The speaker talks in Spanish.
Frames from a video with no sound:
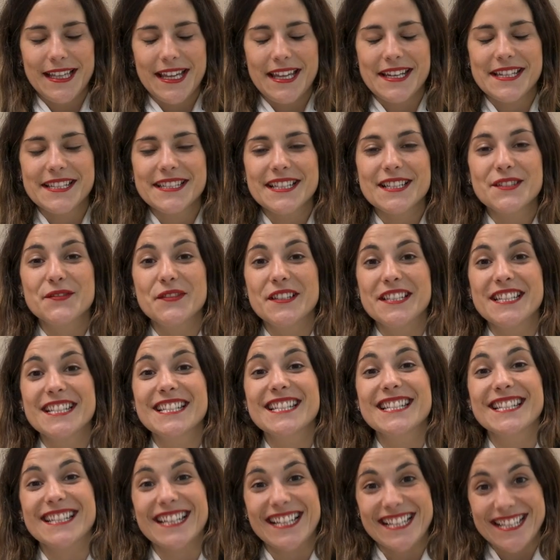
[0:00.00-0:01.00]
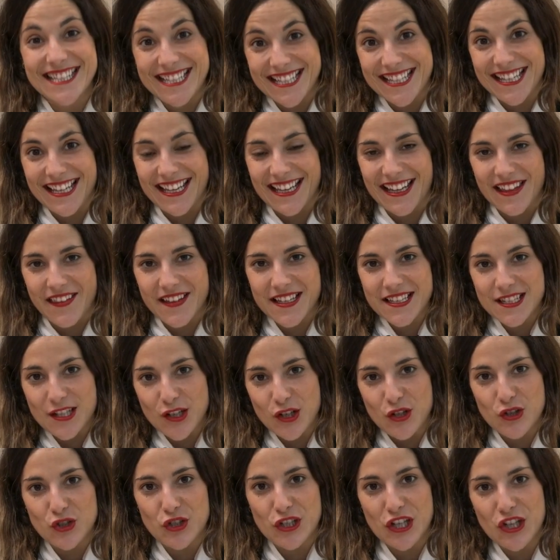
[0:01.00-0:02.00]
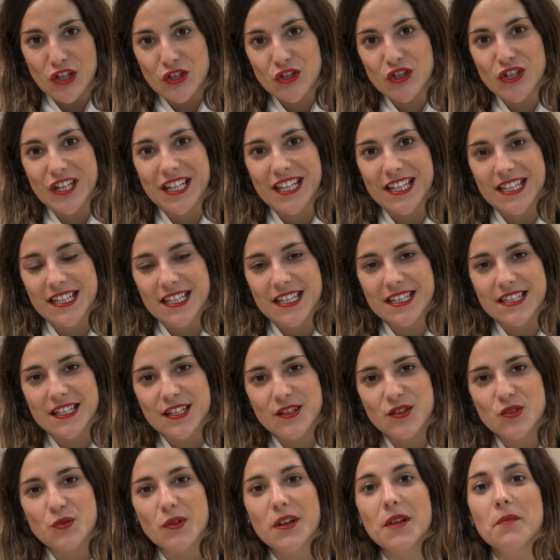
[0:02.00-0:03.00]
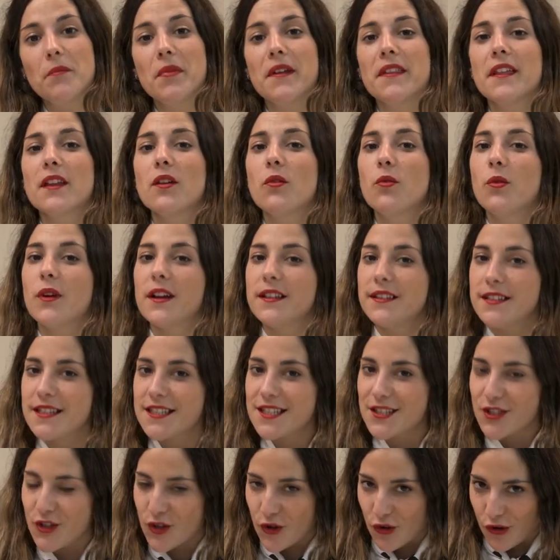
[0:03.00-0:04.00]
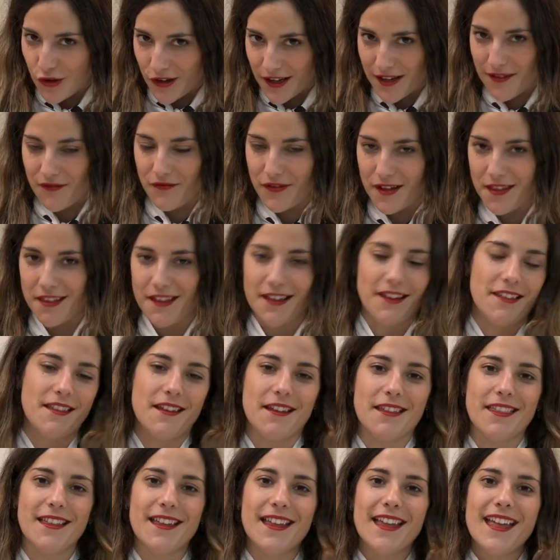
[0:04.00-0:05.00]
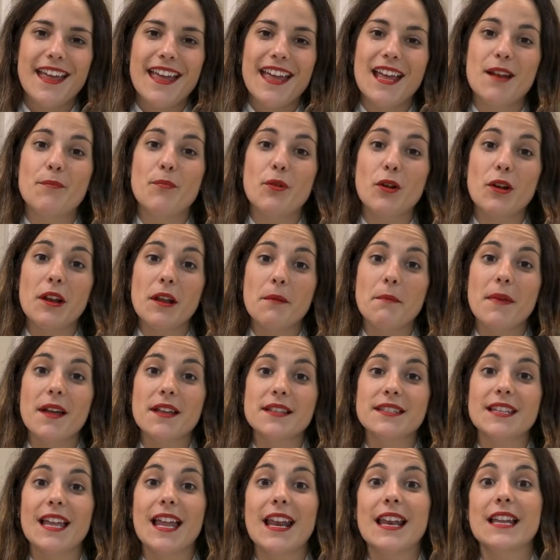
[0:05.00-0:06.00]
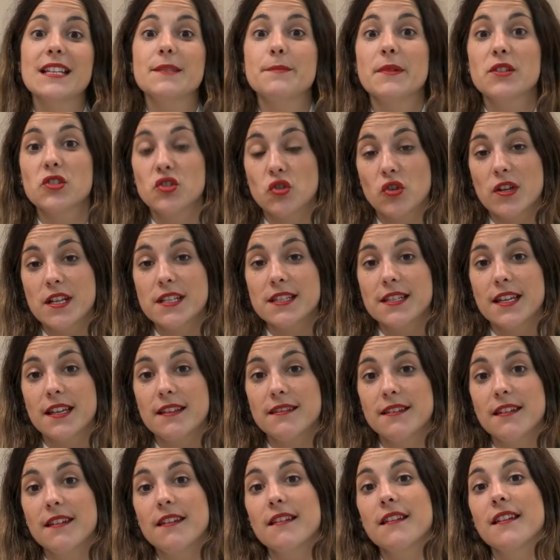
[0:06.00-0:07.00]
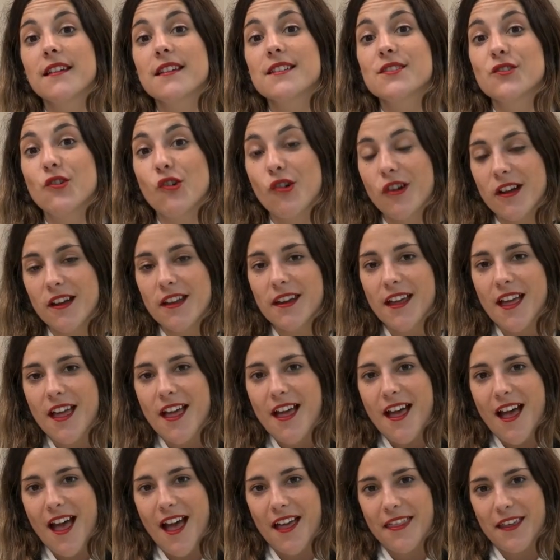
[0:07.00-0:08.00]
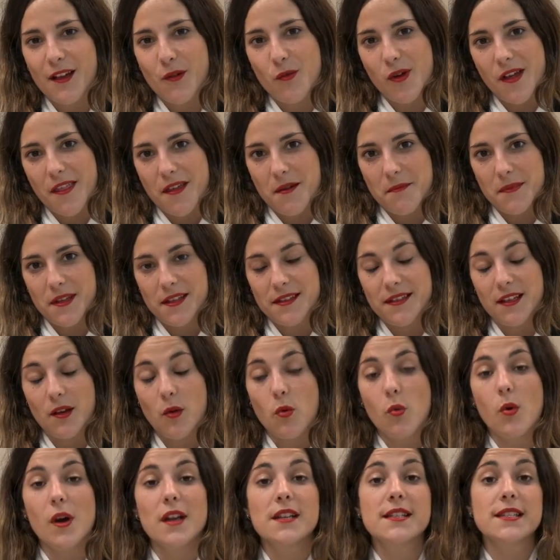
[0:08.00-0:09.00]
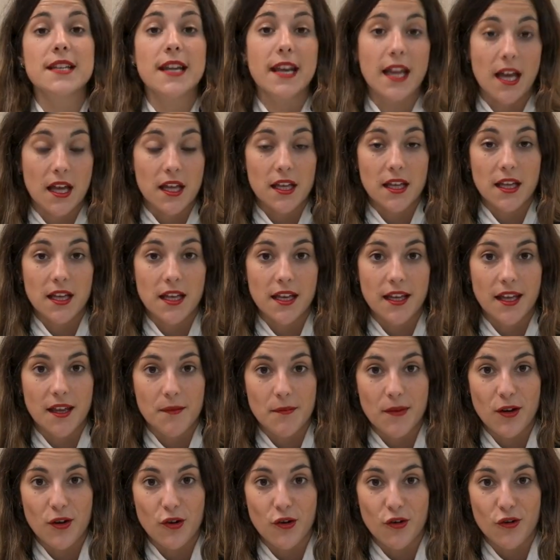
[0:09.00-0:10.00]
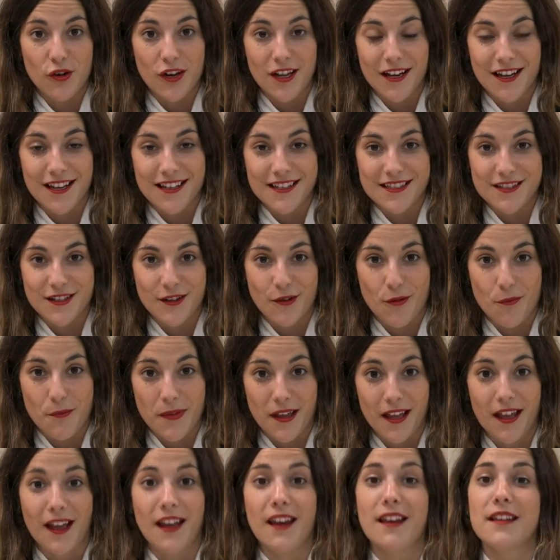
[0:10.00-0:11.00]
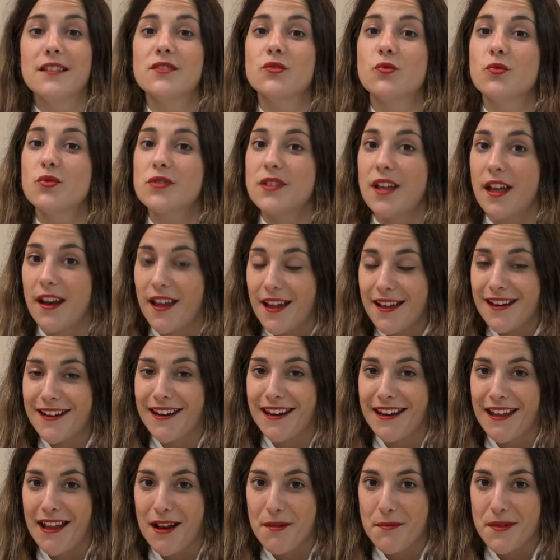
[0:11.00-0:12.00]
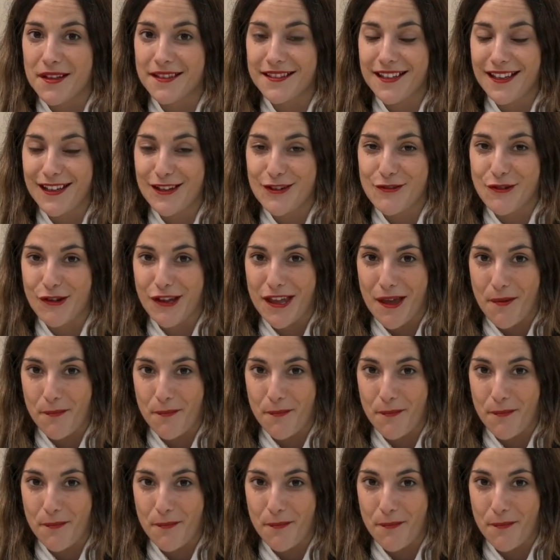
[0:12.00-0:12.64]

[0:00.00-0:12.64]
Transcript: En estas fechas tan señaladas, los niños y niñas suelen pedir juguetes con gran facilidad. El problema está en las personas que tienen que escoger adecuadamente cuál será el que mejor les convenga, les gustará realmente lo que